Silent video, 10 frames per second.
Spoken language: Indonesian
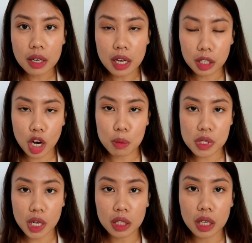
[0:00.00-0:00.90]
dan kalau
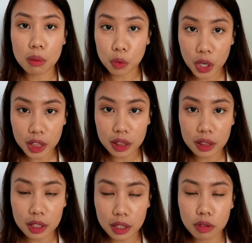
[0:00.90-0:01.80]
misalkan nggak muat
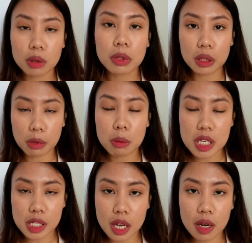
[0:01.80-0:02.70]
itu teman-teman
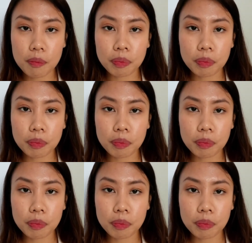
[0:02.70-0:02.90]
bisa